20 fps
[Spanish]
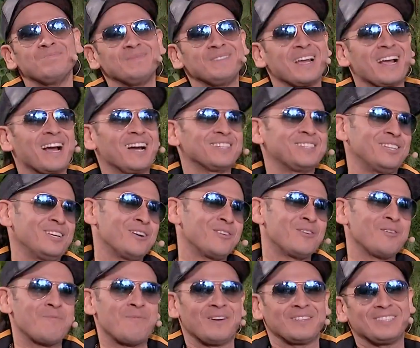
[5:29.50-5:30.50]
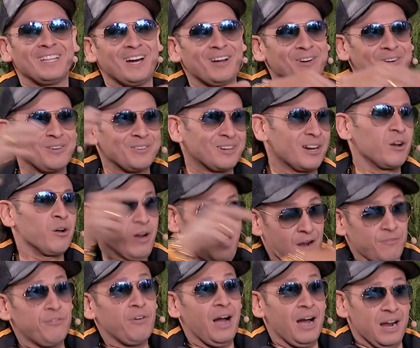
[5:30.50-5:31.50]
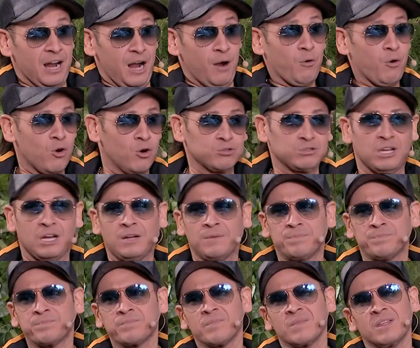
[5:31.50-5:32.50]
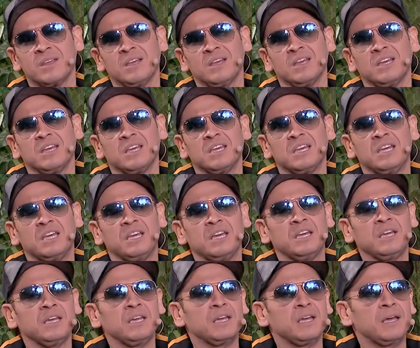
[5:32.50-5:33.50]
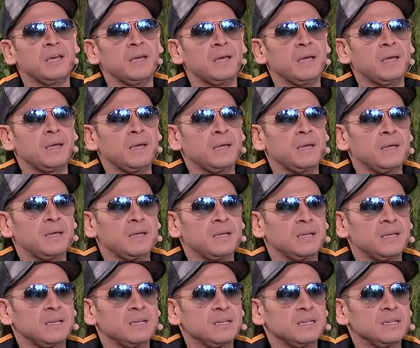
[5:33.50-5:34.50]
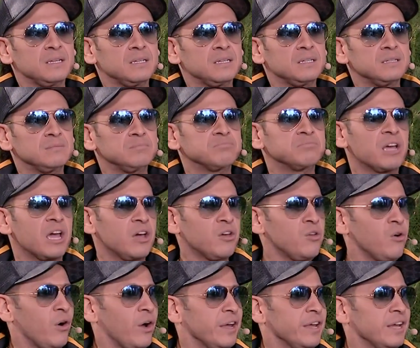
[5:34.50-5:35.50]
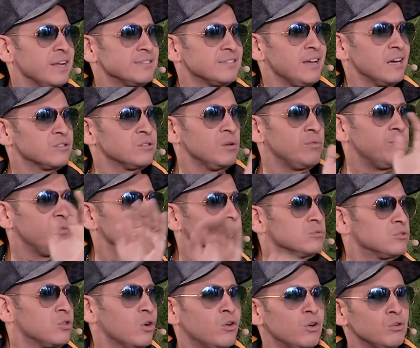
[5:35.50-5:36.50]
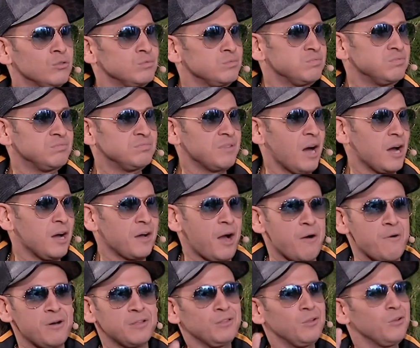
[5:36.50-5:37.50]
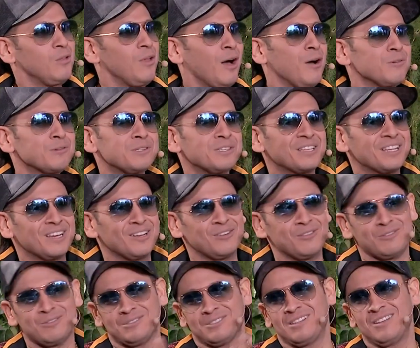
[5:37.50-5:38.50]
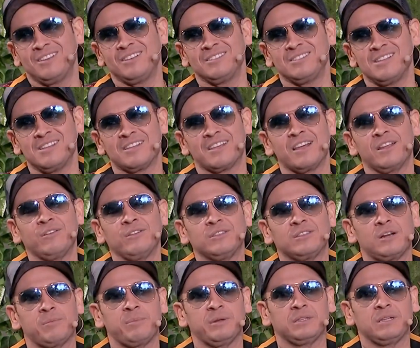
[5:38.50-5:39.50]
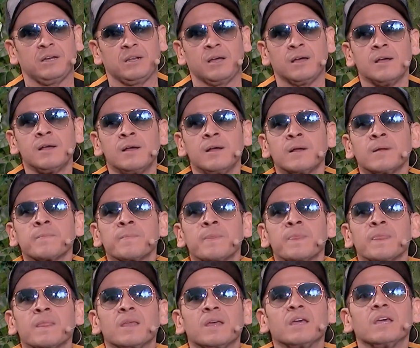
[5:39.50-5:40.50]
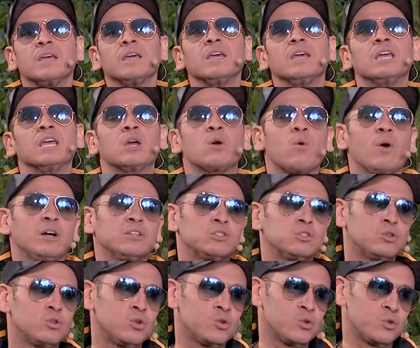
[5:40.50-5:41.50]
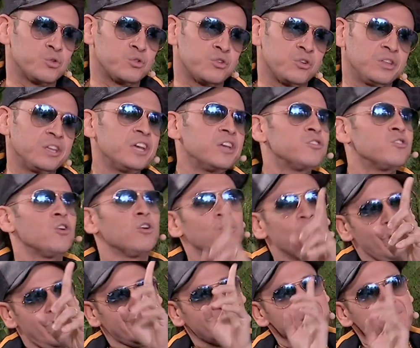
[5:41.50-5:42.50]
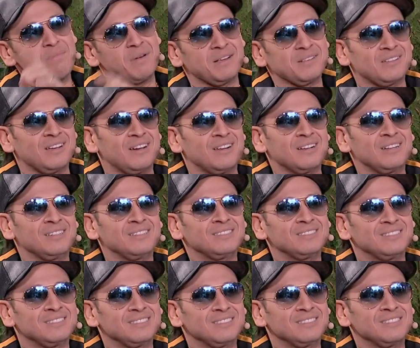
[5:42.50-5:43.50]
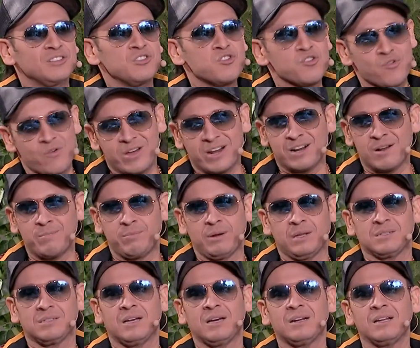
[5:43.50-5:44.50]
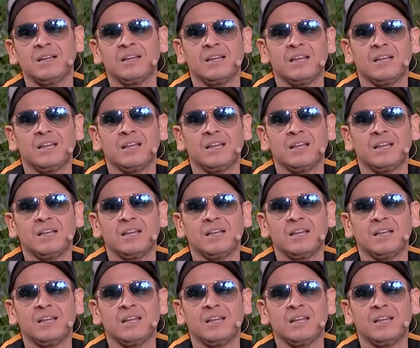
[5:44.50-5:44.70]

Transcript: de castigo, lo mandaron creo que acá a Bogotá y eh, quedó ahí el saxofón solo, abandonado, sin quien, lo, sin quien lo interpretara. Y cuando yo dije, yo lo voy a reemplazar, yo lo voy a reemplazar,